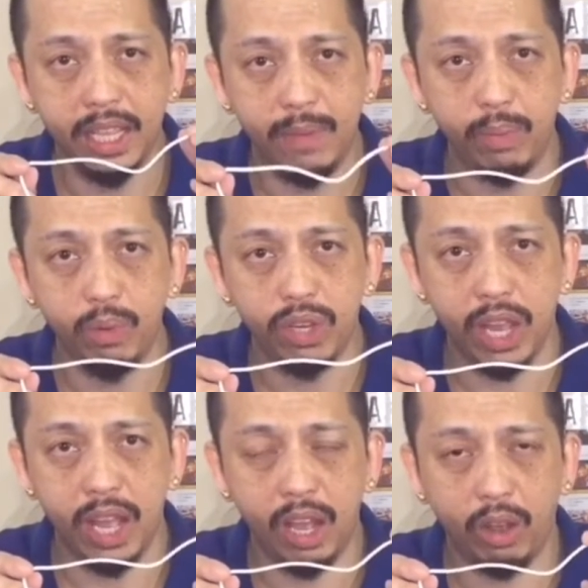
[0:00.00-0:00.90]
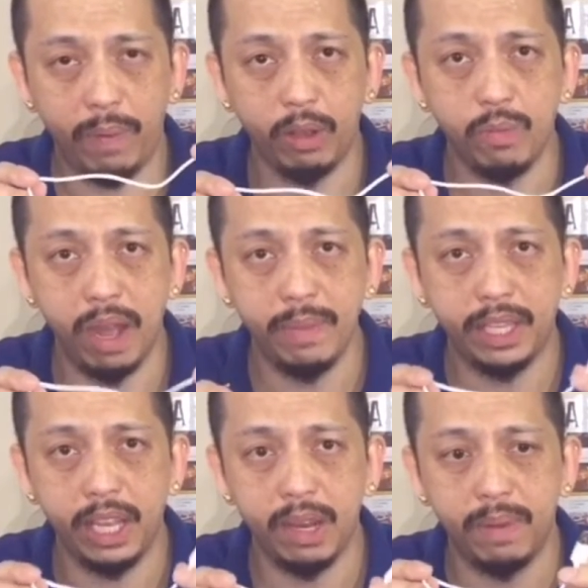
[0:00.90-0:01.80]
hindi po siya, pag
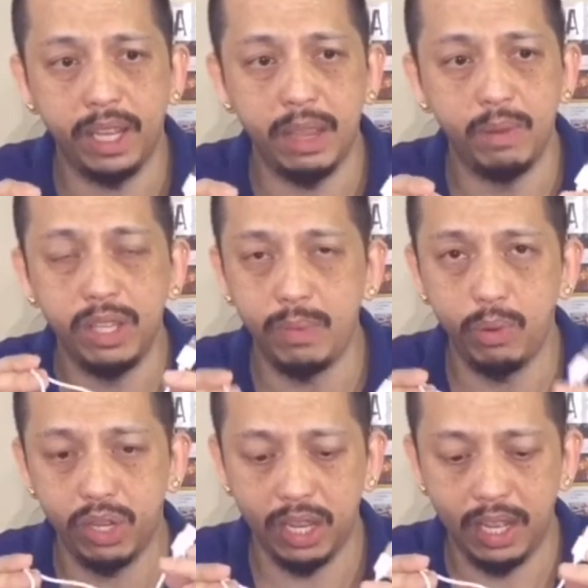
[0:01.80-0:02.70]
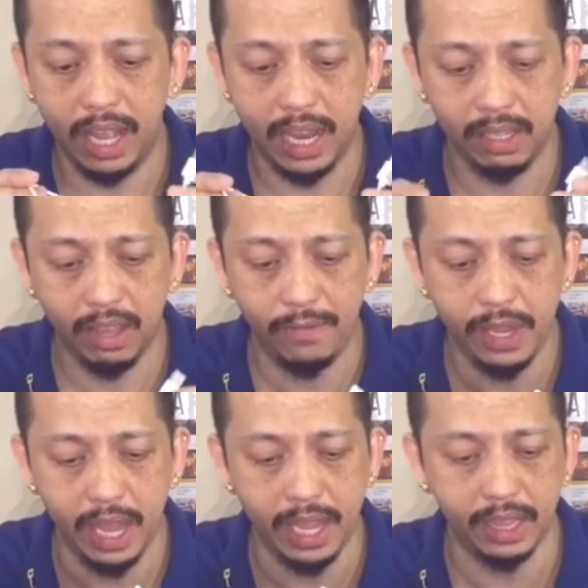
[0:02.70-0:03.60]
gumamit kayo ng ibang cable, hindi po siya gagana sa
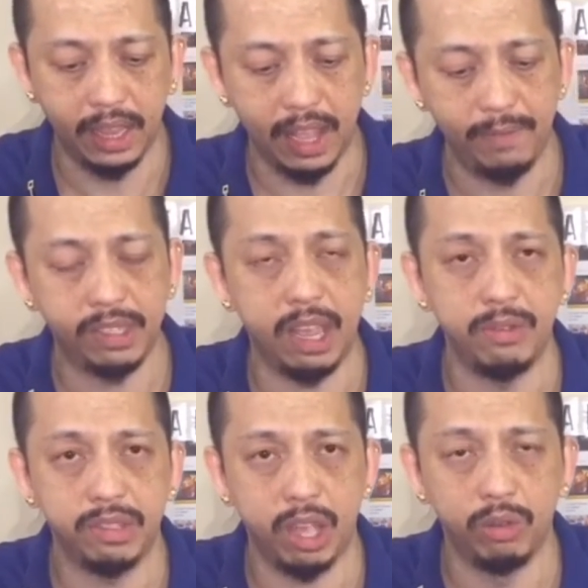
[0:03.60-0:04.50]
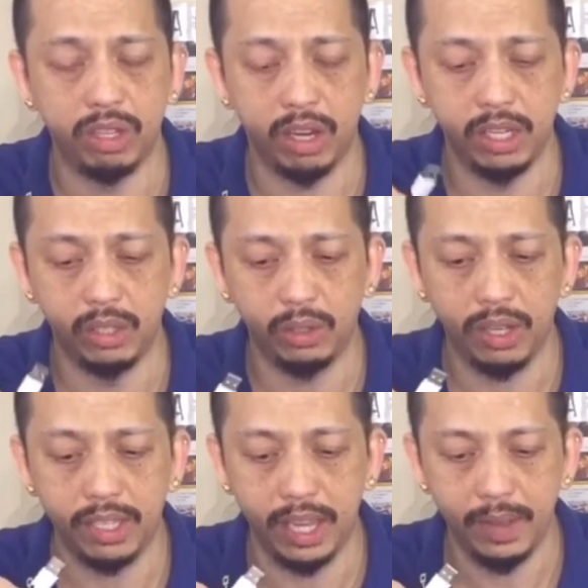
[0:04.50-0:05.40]
V8 live sound card nyo
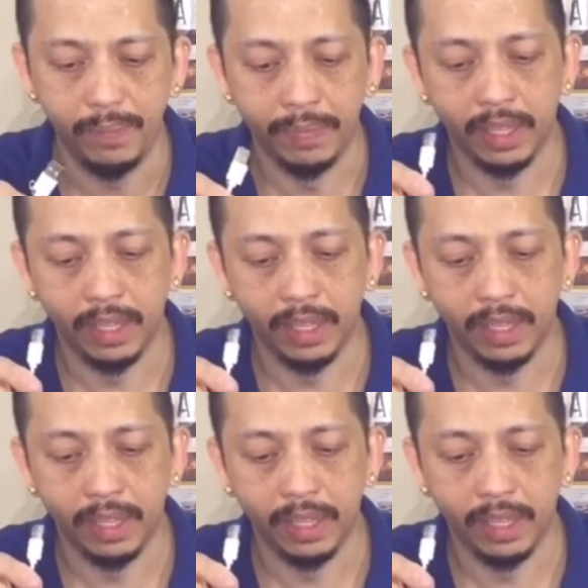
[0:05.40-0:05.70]
kasi